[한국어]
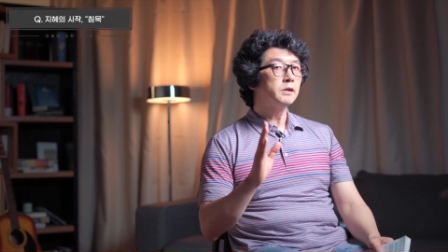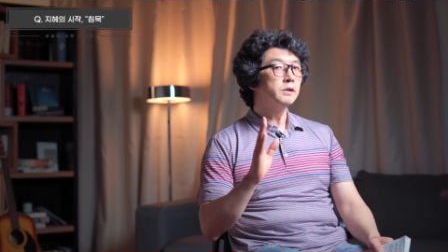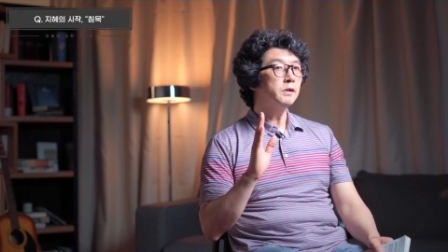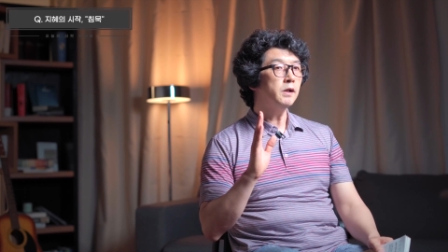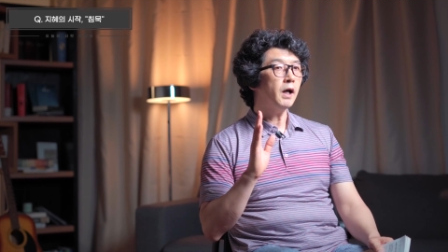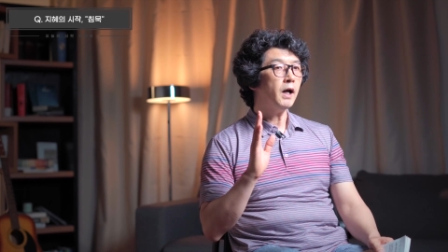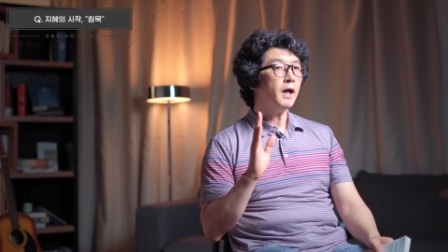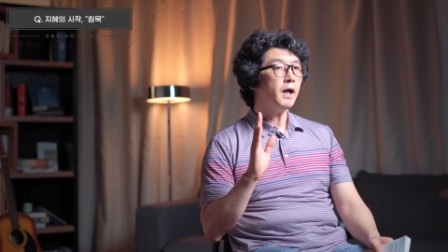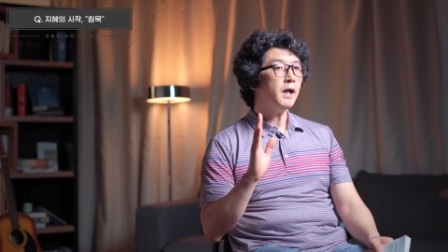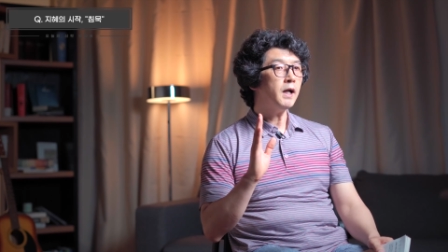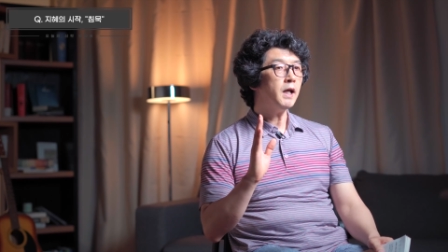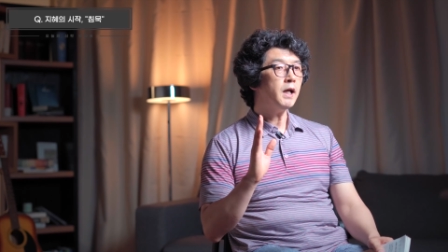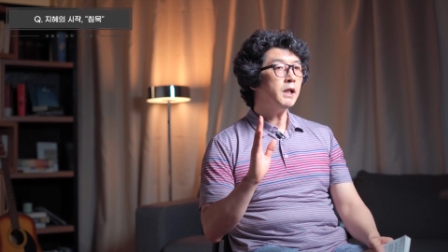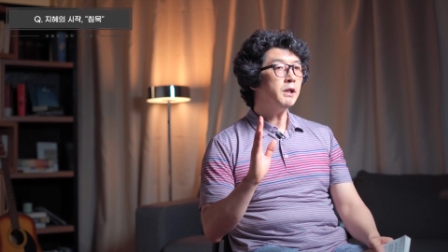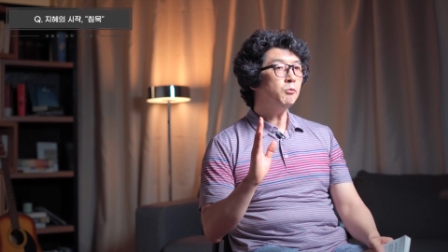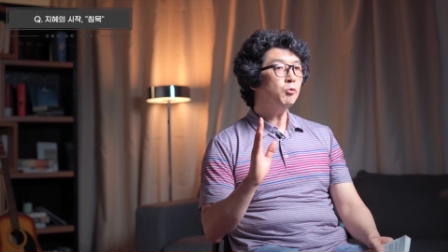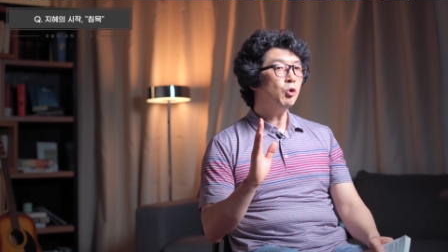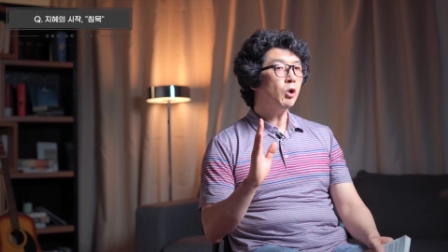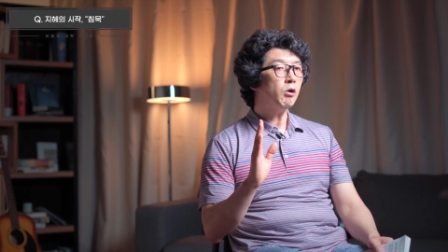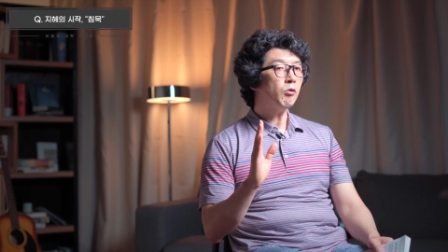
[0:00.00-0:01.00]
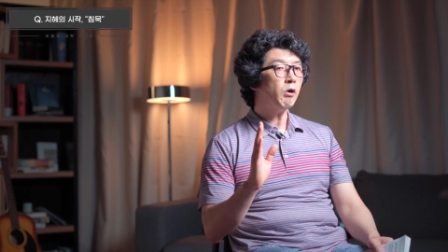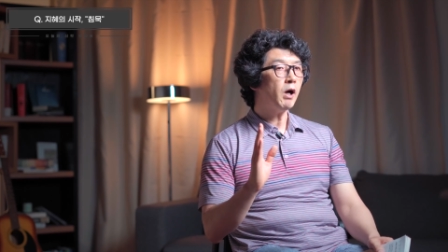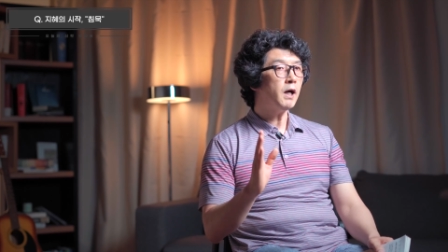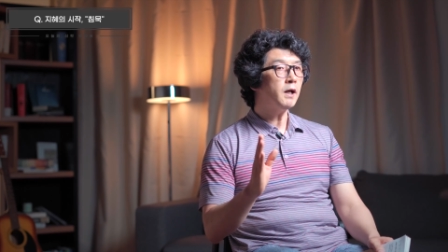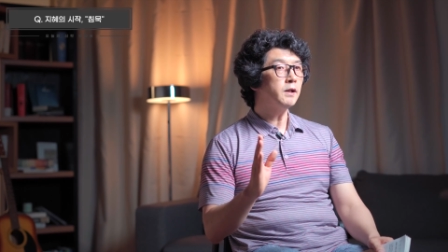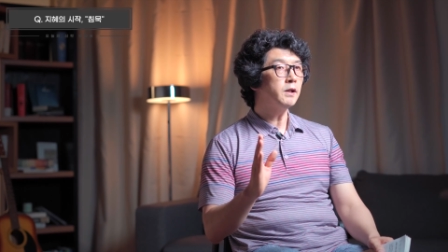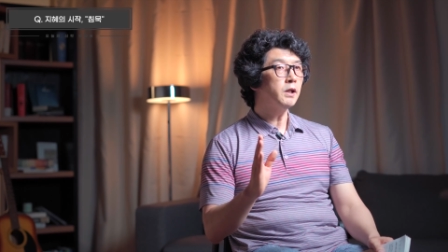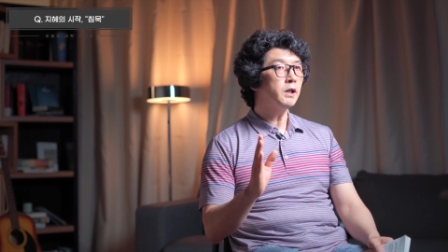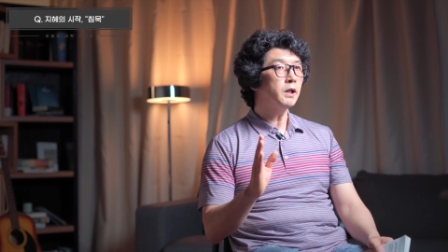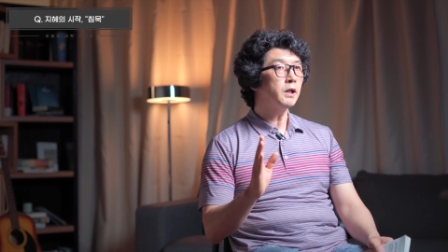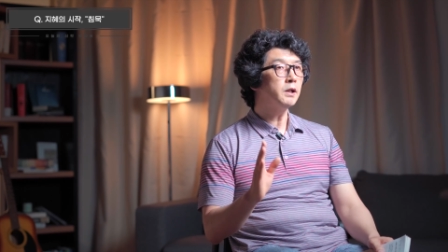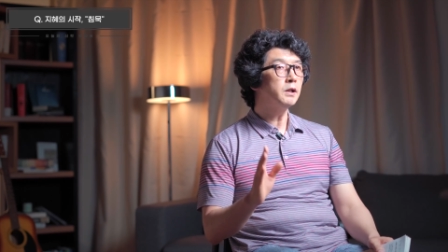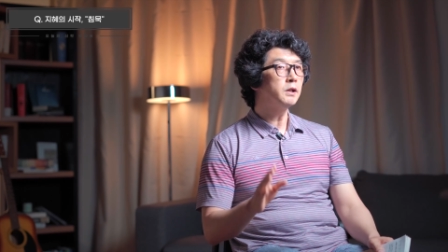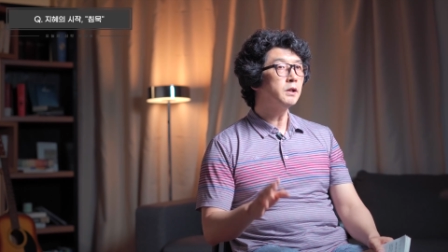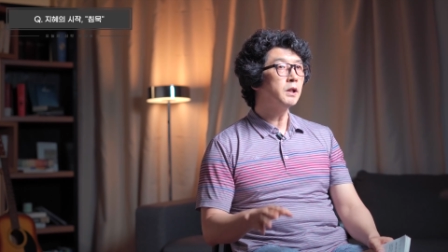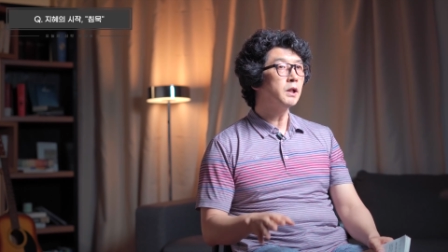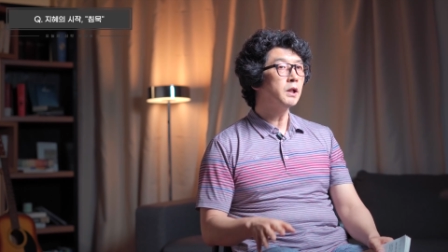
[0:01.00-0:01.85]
그 하나님과 관계할